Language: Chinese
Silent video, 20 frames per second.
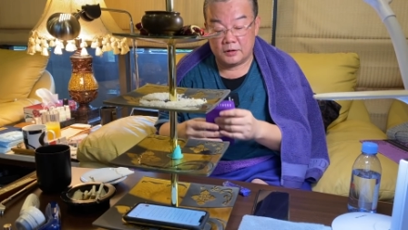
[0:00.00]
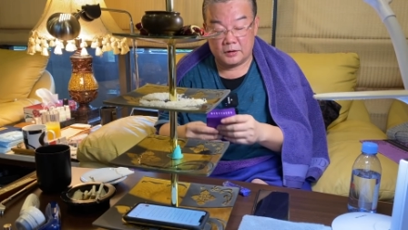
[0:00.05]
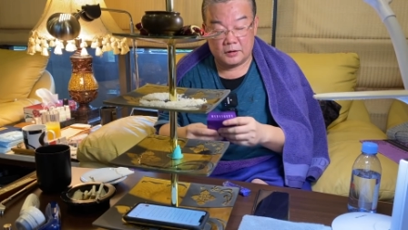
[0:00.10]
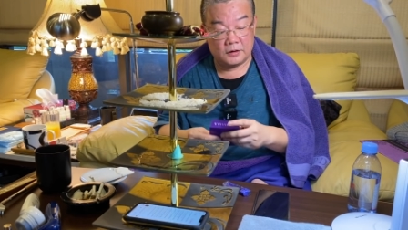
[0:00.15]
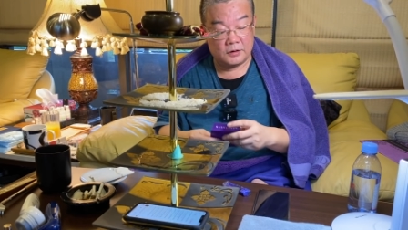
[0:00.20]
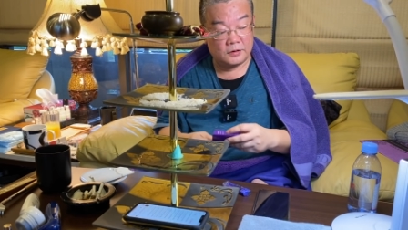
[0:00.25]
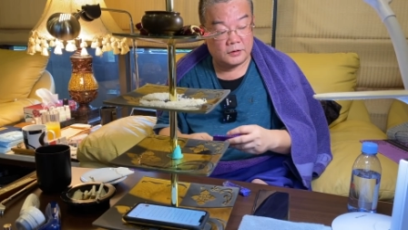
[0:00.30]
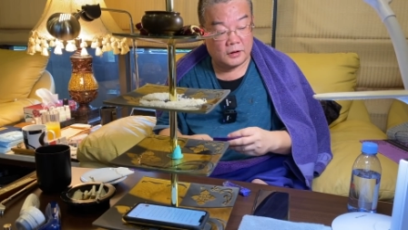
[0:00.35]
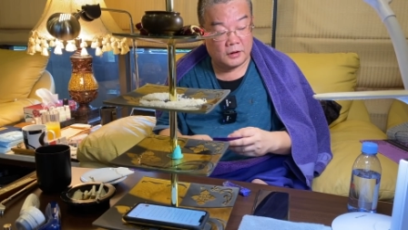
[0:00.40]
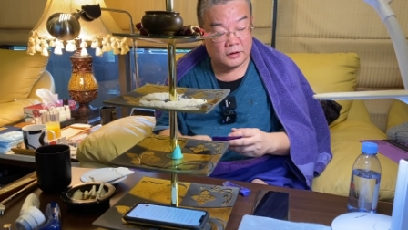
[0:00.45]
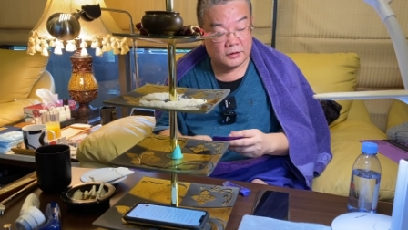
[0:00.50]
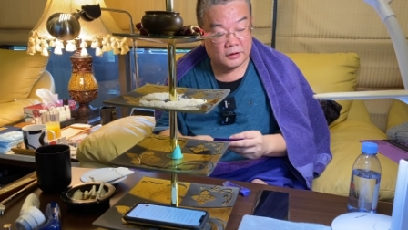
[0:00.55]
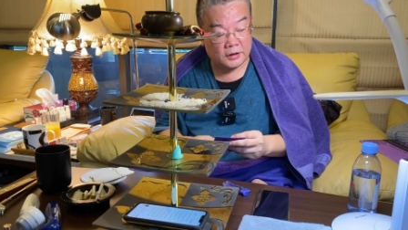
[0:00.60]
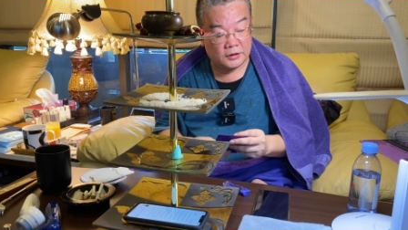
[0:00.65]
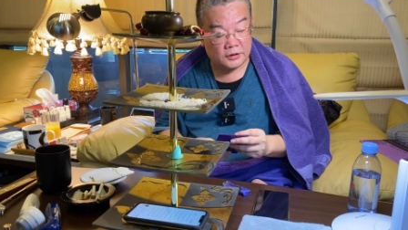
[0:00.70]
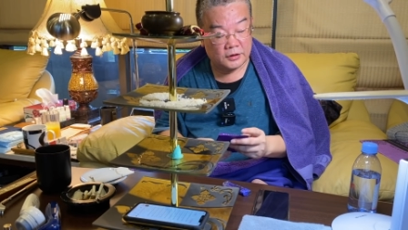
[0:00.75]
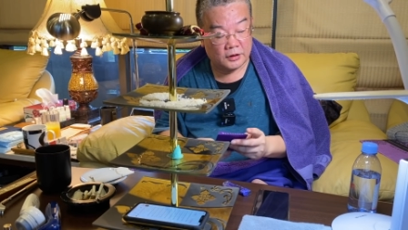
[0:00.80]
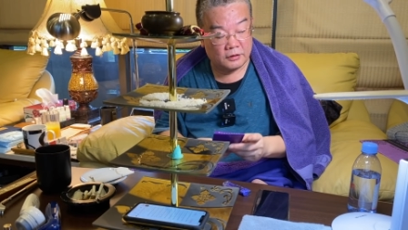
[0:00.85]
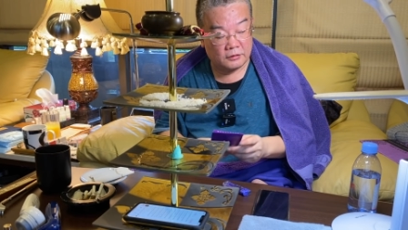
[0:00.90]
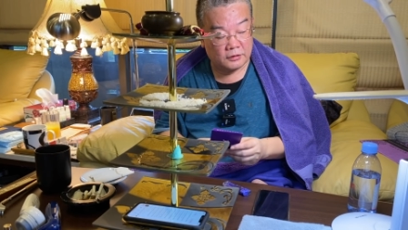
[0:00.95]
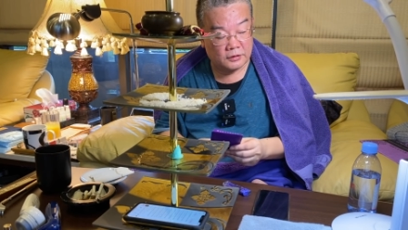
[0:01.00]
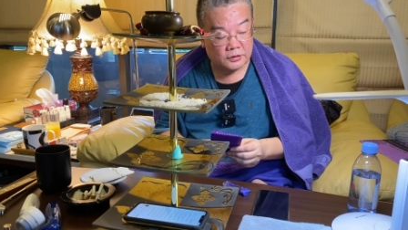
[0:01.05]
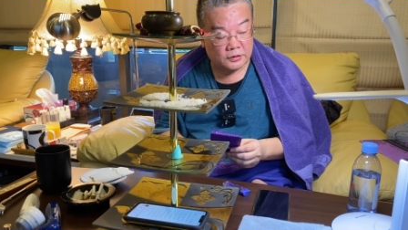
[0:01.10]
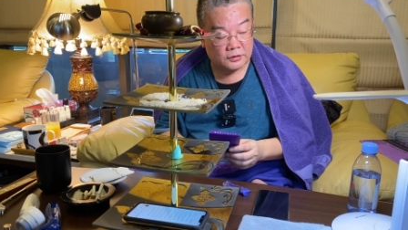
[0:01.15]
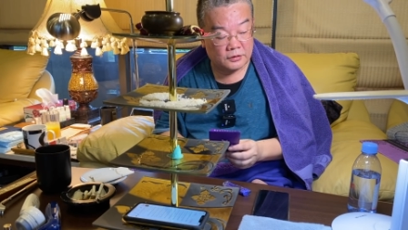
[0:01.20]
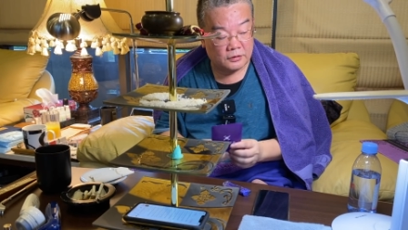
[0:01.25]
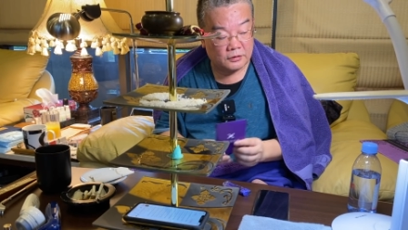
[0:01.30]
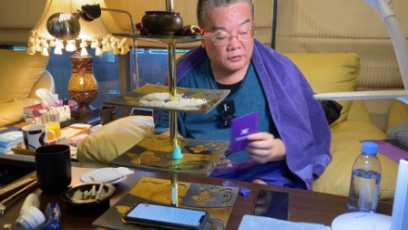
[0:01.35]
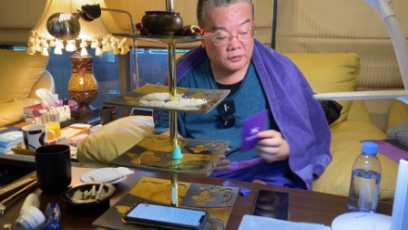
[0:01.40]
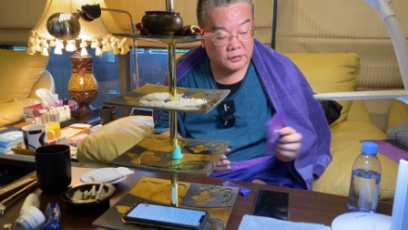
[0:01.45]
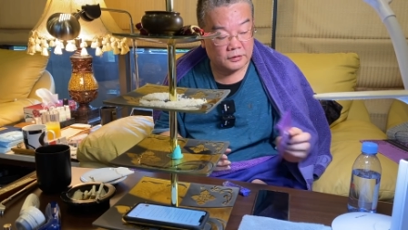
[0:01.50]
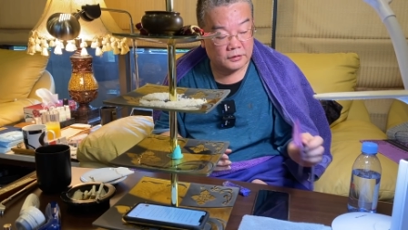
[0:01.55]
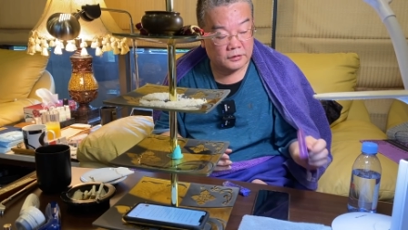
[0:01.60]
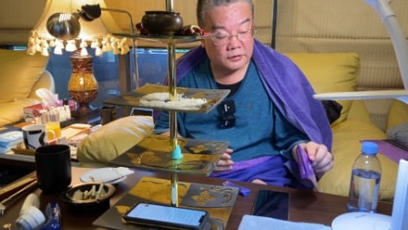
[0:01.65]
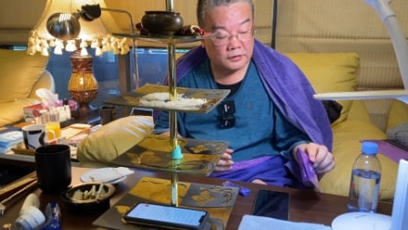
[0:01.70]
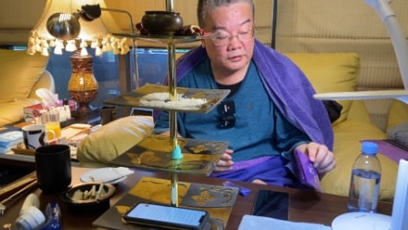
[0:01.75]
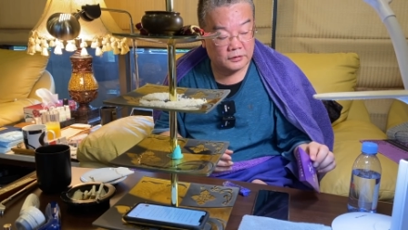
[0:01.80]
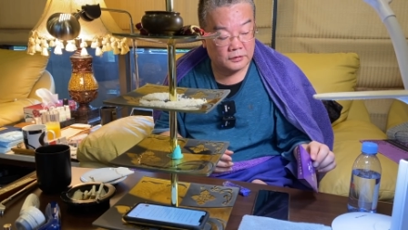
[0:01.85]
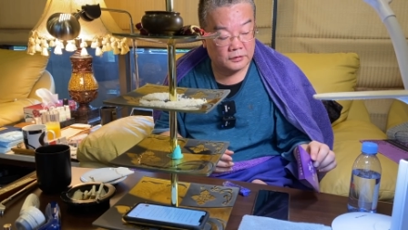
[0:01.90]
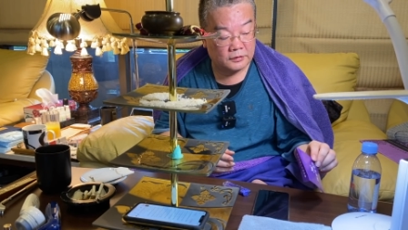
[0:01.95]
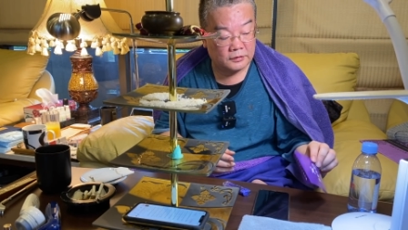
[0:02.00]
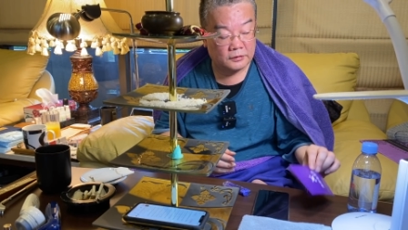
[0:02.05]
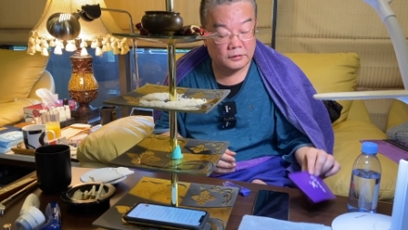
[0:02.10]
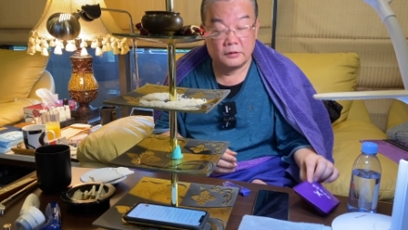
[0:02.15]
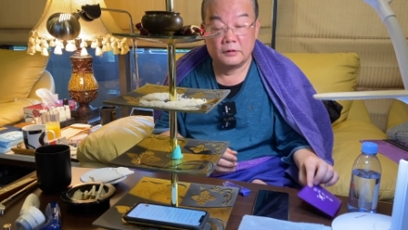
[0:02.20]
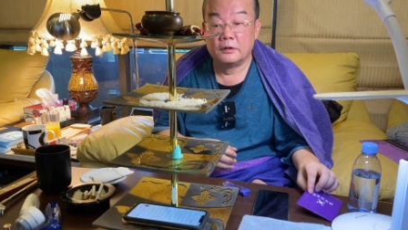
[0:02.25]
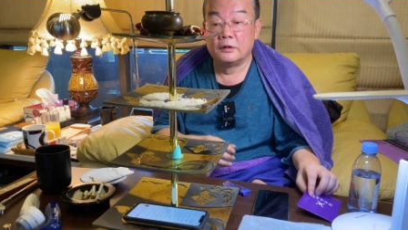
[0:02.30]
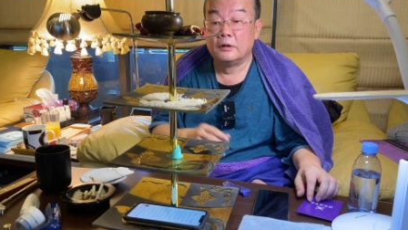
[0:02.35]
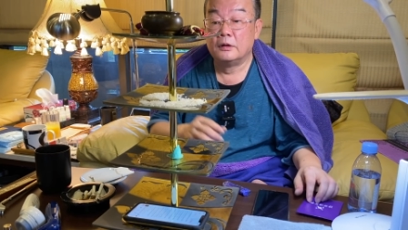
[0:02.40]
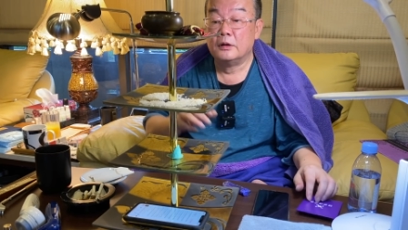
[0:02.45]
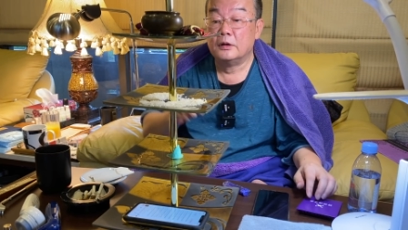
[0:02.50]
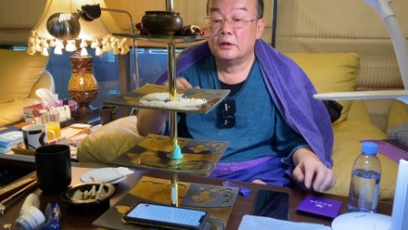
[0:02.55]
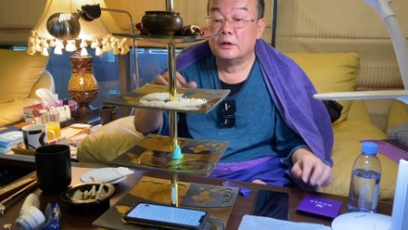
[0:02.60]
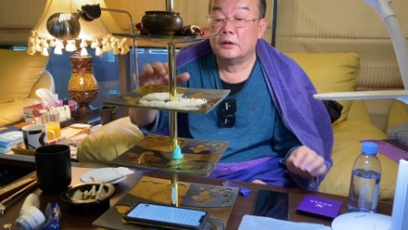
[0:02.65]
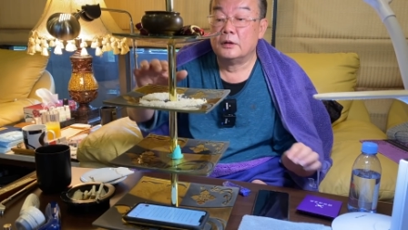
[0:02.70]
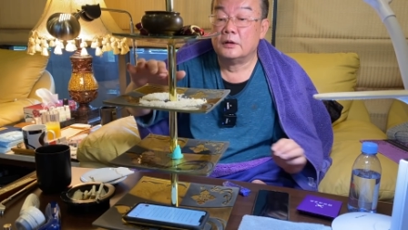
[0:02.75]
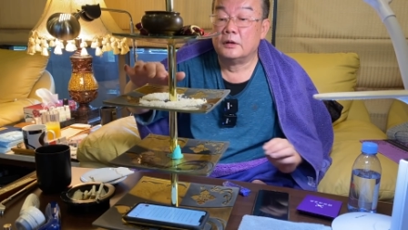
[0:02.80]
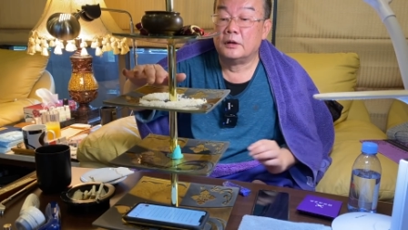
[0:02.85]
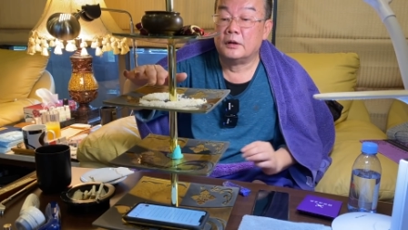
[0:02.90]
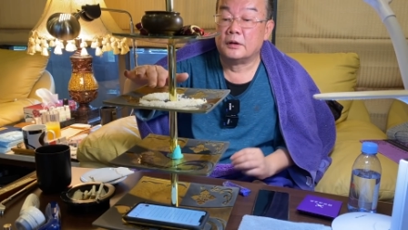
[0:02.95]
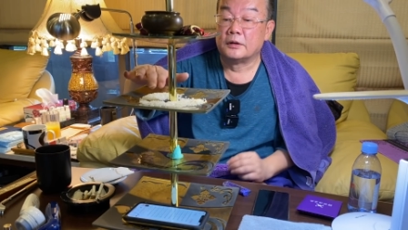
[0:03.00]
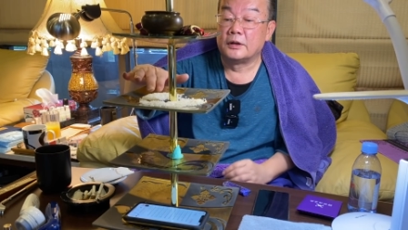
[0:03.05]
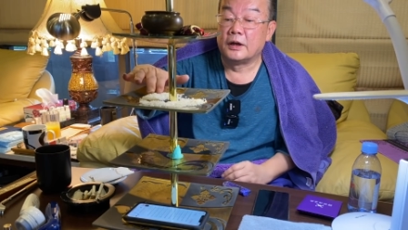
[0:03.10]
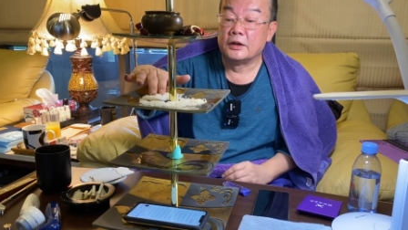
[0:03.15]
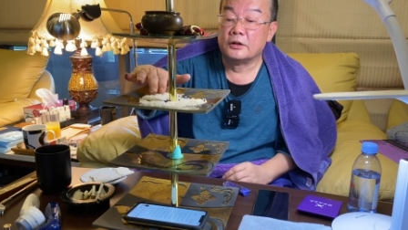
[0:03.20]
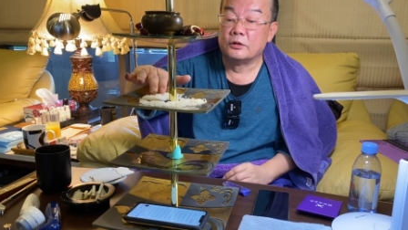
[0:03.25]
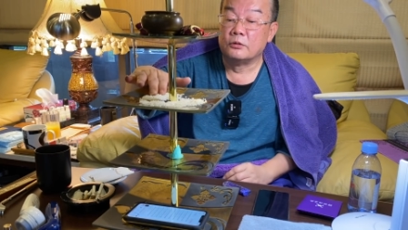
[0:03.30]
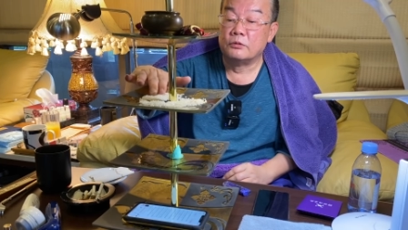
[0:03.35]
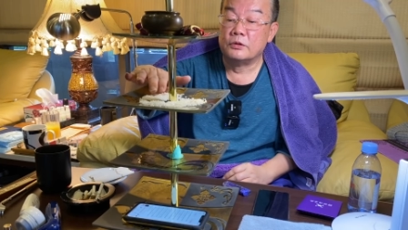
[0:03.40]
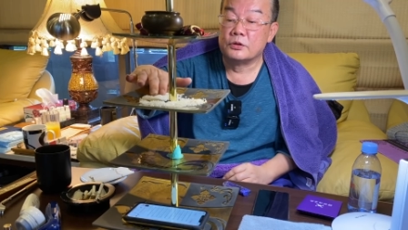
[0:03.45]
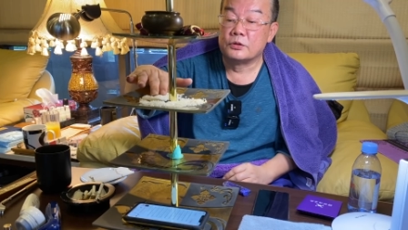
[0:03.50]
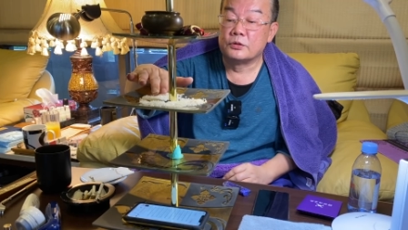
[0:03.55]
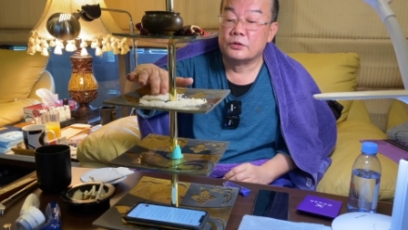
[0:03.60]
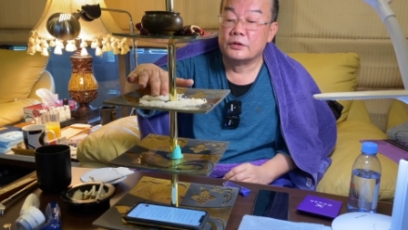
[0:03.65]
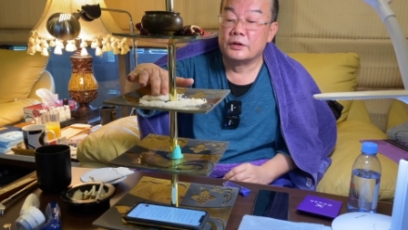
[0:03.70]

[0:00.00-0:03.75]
早上在教的时候呢，大家就问说，